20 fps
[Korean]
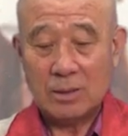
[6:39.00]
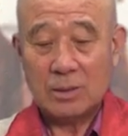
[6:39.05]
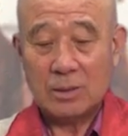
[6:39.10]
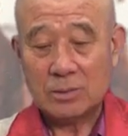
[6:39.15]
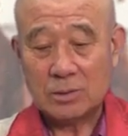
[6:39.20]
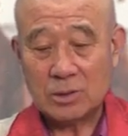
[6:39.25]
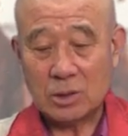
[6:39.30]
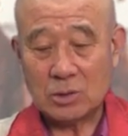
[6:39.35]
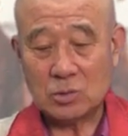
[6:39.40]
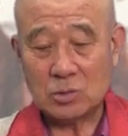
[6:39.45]

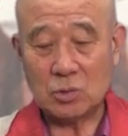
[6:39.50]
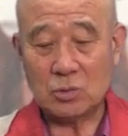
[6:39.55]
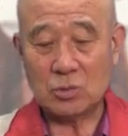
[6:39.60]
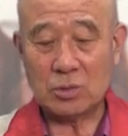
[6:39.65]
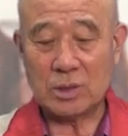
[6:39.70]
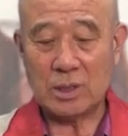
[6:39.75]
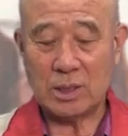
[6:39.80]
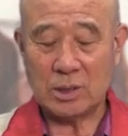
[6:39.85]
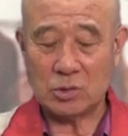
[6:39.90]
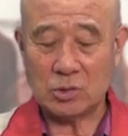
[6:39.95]

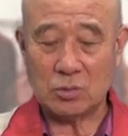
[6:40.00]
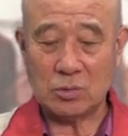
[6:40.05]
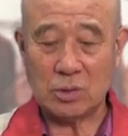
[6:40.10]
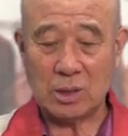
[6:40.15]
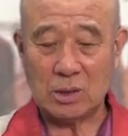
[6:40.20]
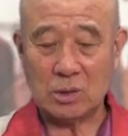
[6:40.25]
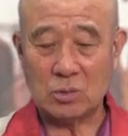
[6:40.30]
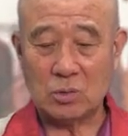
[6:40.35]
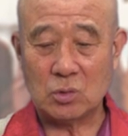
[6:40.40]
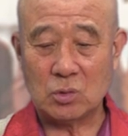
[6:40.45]
서쪽으로 계속
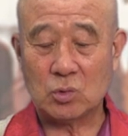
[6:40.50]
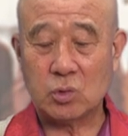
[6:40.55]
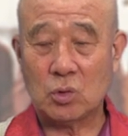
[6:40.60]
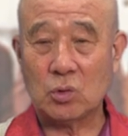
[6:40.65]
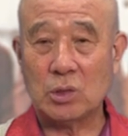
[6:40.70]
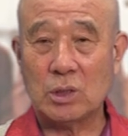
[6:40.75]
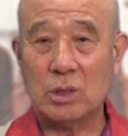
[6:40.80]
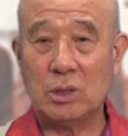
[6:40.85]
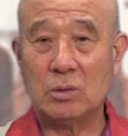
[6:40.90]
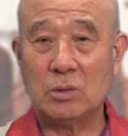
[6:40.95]
가가지고
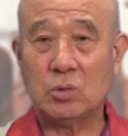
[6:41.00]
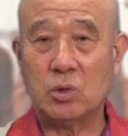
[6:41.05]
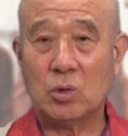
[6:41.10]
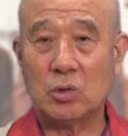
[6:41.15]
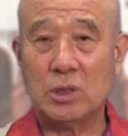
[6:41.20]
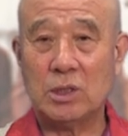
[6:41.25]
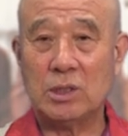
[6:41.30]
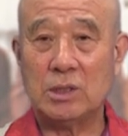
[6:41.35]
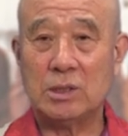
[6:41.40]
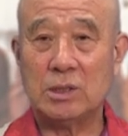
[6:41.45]
독일,
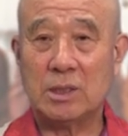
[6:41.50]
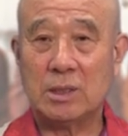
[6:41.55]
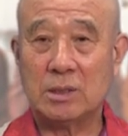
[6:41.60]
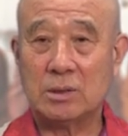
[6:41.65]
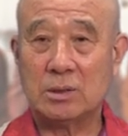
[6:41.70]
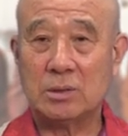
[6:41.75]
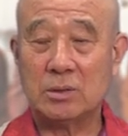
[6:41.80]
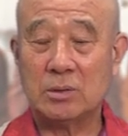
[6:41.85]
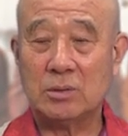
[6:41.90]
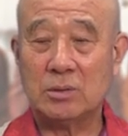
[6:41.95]
독일인이
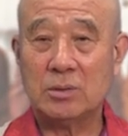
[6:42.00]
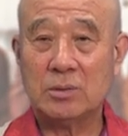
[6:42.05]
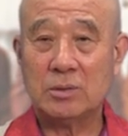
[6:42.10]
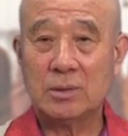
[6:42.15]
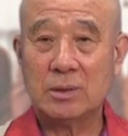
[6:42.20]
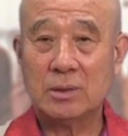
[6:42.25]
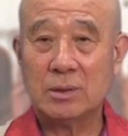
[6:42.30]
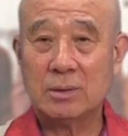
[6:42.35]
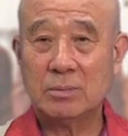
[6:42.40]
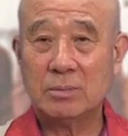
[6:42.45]
됐거든요.
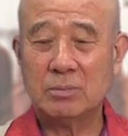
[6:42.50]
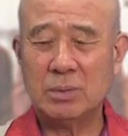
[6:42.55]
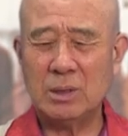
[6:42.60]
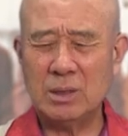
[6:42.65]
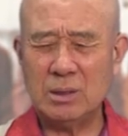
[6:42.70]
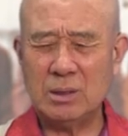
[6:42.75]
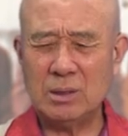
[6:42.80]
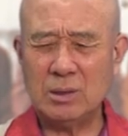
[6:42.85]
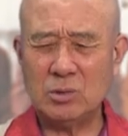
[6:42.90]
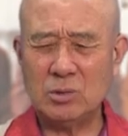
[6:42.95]

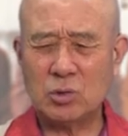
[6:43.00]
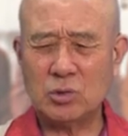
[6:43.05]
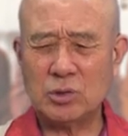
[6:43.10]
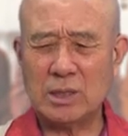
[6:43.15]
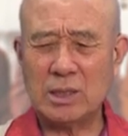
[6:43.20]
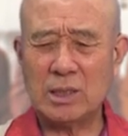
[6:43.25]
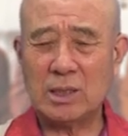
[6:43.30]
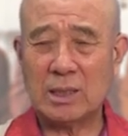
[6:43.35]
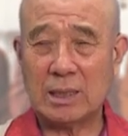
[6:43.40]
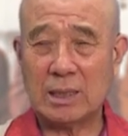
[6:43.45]
뻔
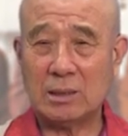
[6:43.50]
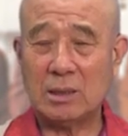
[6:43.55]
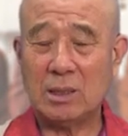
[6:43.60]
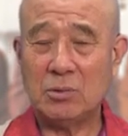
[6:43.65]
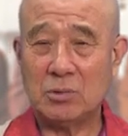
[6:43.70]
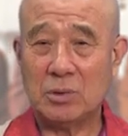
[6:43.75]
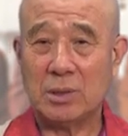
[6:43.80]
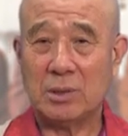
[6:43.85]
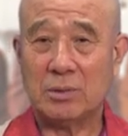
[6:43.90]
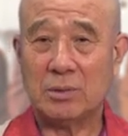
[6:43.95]
조상이
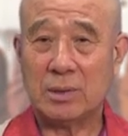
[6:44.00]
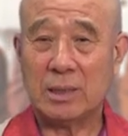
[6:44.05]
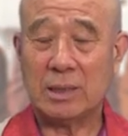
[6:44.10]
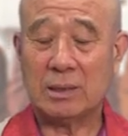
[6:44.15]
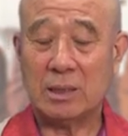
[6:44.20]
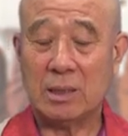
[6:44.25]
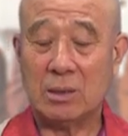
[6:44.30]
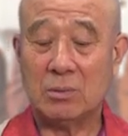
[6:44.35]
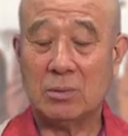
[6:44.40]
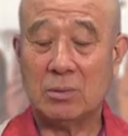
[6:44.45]
갔다고 그래요.
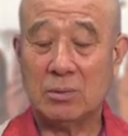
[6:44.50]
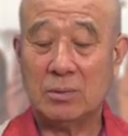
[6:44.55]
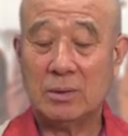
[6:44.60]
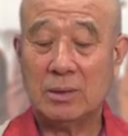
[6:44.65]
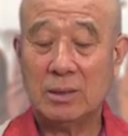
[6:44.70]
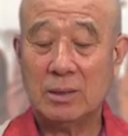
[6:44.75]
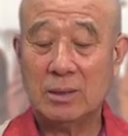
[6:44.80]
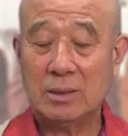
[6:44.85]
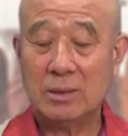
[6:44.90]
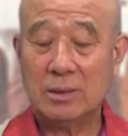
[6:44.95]
갔다고
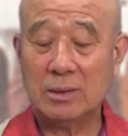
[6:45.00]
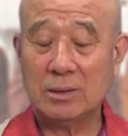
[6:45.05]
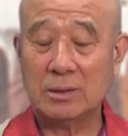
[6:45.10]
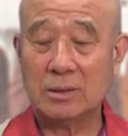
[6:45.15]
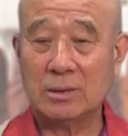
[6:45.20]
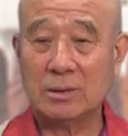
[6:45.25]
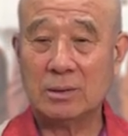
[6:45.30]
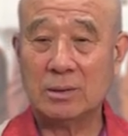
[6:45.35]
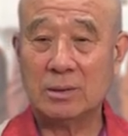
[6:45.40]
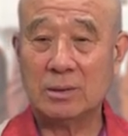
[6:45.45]

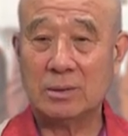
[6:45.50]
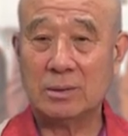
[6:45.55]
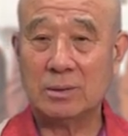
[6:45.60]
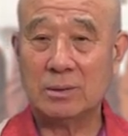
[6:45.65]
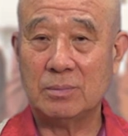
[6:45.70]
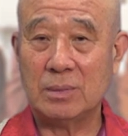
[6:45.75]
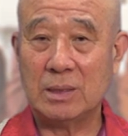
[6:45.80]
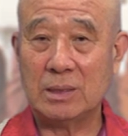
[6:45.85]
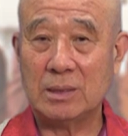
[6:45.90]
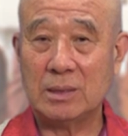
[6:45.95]
어떤 그
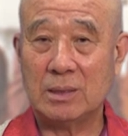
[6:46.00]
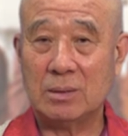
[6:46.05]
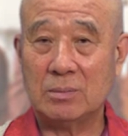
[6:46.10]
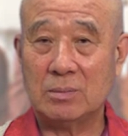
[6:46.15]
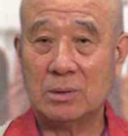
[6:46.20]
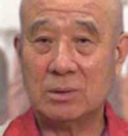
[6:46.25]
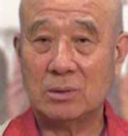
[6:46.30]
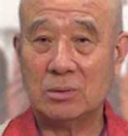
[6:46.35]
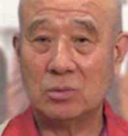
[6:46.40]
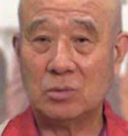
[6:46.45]

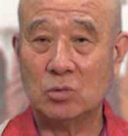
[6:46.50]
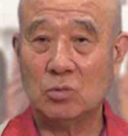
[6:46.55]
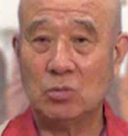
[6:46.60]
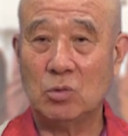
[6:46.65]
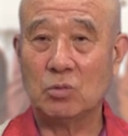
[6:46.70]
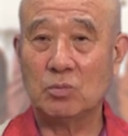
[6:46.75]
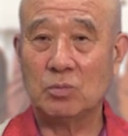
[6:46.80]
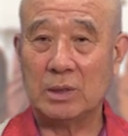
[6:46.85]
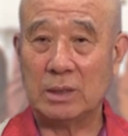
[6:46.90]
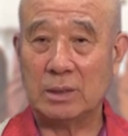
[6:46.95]
말하자면
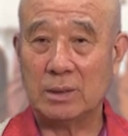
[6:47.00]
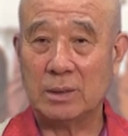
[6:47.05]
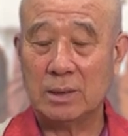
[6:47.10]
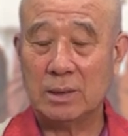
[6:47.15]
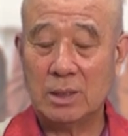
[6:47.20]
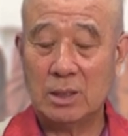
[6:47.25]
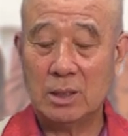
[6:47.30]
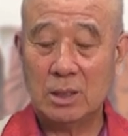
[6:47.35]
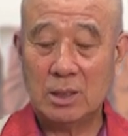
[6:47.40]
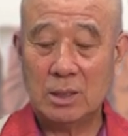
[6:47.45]
유목민,
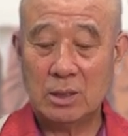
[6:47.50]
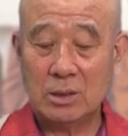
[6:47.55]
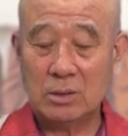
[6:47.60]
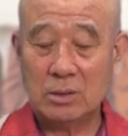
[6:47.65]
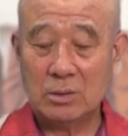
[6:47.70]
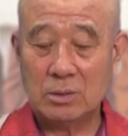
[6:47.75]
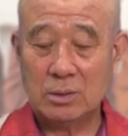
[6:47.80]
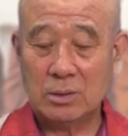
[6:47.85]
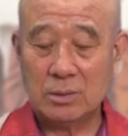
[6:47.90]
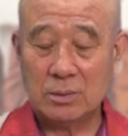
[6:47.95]

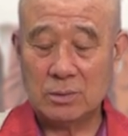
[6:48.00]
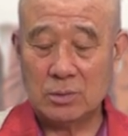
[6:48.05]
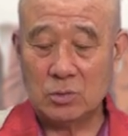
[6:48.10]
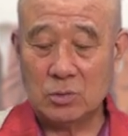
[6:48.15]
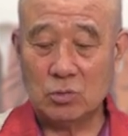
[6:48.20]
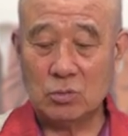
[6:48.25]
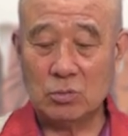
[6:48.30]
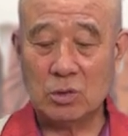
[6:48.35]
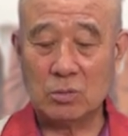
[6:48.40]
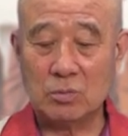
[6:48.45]

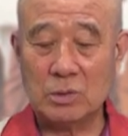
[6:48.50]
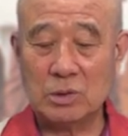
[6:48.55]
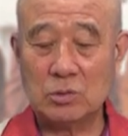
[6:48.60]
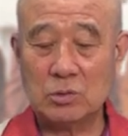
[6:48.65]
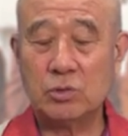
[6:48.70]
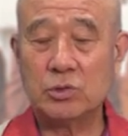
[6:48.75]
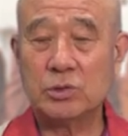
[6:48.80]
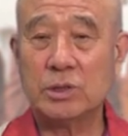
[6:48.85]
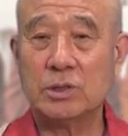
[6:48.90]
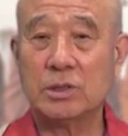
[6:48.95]
유목민
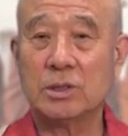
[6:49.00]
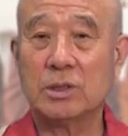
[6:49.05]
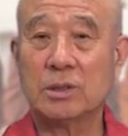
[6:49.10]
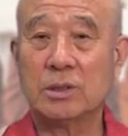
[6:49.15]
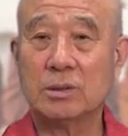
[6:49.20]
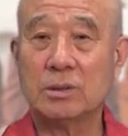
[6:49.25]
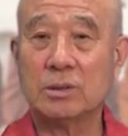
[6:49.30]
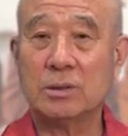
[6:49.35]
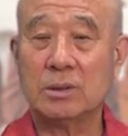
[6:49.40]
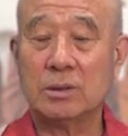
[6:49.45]

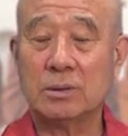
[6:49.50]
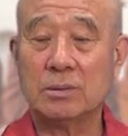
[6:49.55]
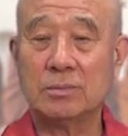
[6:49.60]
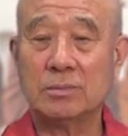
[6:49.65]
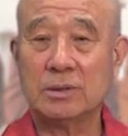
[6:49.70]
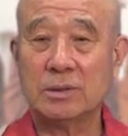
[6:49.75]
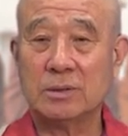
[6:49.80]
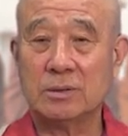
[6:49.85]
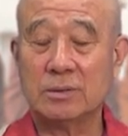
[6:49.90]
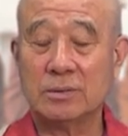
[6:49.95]
출신들이거든.
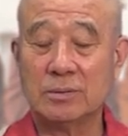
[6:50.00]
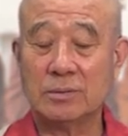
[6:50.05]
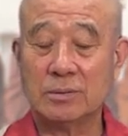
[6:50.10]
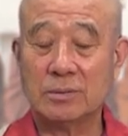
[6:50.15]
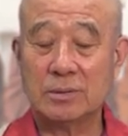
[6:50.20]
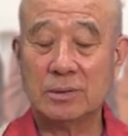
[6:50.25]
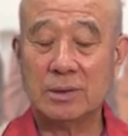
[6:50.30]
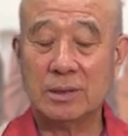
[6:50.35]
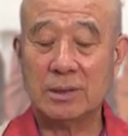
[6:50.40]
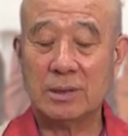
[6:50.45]
어,
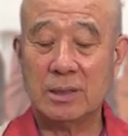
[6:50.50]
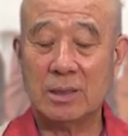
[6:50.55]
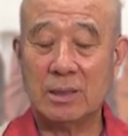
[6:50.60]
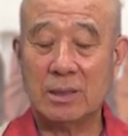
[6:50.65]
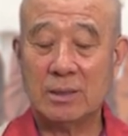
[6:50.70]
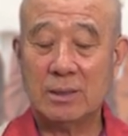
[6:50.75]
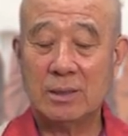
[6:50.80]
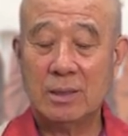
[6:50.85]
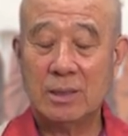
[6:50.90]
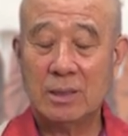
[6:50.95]

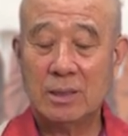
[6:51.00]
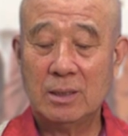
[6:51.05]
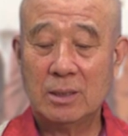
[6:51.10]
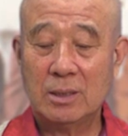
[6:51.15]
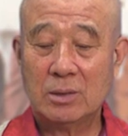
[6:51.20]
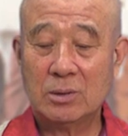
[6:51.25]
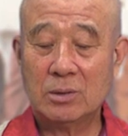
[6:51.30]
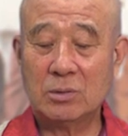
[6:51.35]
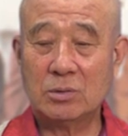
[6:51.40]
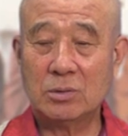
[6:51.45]
그러니까
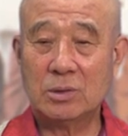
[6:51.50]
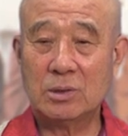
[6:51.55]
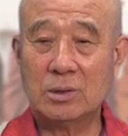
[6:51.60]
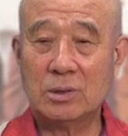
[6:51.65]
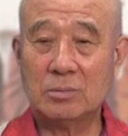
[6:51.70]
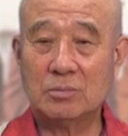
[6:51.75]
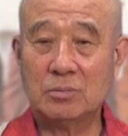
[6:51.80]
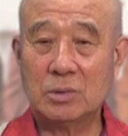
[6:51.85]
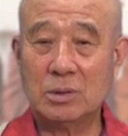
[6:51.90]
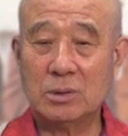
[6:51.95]
그리고
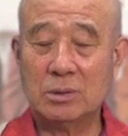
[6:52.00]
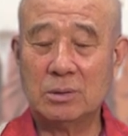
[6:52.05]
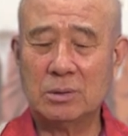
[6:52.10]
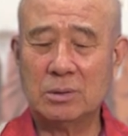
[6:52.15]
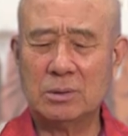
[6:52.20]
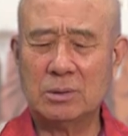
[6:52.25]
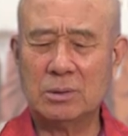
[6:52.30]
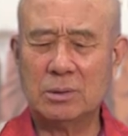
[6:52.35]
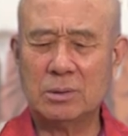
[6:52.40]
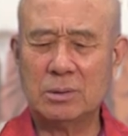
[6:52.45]
지금
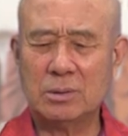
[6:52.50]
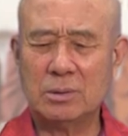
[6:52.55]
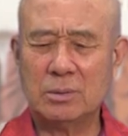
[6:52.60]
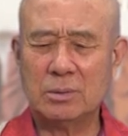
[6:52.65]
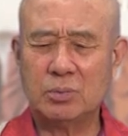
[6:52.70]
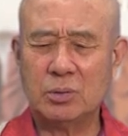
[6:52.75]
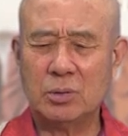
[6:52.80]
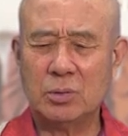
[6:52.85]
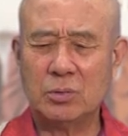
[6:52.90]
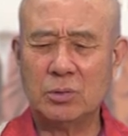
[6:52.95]

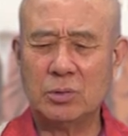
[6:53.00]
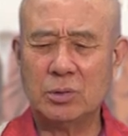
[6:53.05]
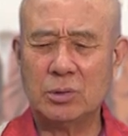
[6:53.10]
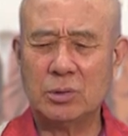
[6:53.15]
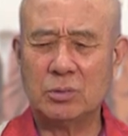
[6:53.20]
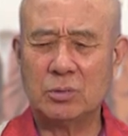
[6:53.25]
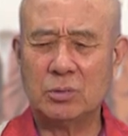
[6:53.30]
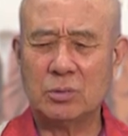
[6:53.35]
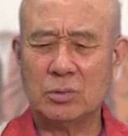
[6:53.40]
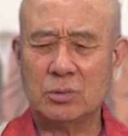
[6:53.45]
그 불교
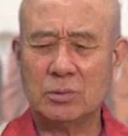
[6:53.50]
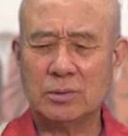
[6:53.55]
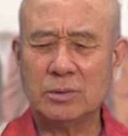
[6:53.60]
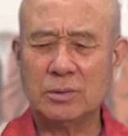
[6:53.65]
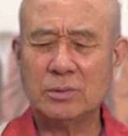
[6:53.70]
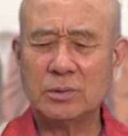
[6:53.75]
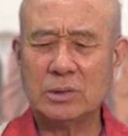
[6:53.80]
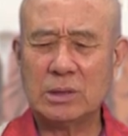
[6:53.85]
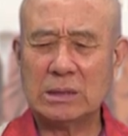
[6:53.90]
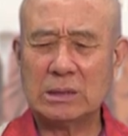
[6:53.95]
연구,
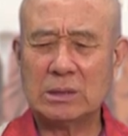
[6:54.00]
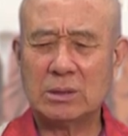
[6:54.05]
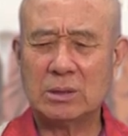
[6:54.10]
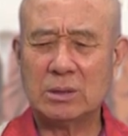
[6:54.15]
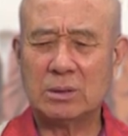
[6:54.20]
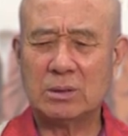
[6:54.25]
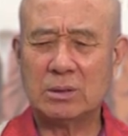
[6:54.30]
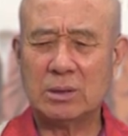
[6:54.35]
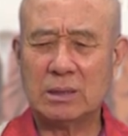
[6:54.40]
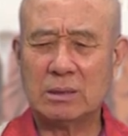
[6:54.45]
어,
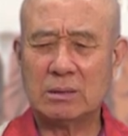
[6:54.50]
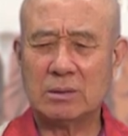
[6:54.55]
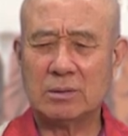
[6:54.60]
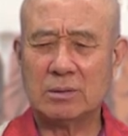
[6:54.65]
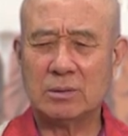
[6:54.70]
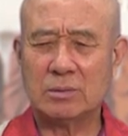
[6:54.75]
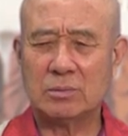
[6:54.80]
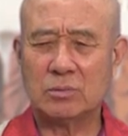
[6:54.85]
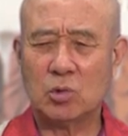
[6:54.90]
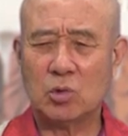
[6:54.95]
산스크리트 같은
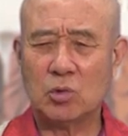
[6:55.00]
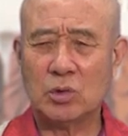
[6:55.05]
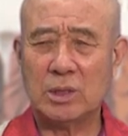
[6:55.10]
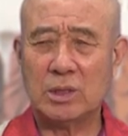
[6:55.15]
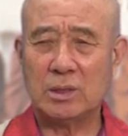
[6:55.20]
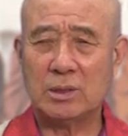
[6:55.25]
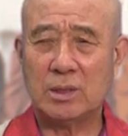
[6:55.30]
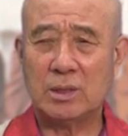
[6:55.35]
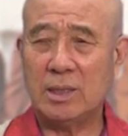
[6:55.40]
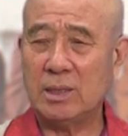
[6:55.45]
거는
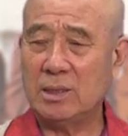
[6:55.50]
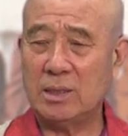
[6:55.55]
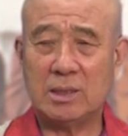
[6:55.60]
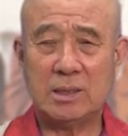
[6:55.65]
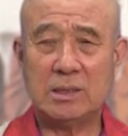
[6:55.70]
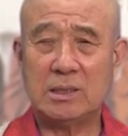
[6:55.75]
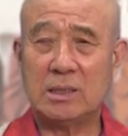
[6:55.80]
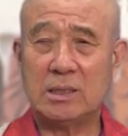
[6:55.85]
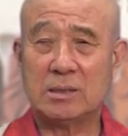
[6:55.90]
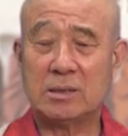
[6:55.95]
독일이
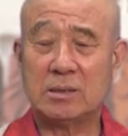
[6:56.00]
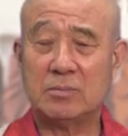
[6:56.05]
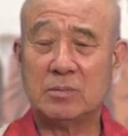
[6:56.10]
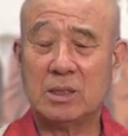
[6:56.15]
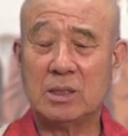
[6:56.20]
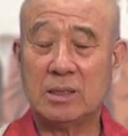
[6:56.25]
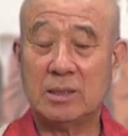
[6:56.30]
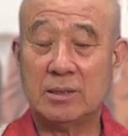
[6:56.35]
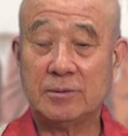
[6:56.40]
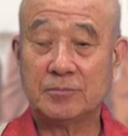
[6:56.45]
대단하지
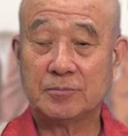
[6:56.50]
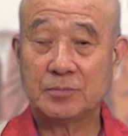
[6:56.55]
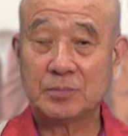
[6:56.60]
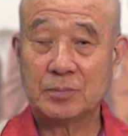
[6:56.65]
않습니까?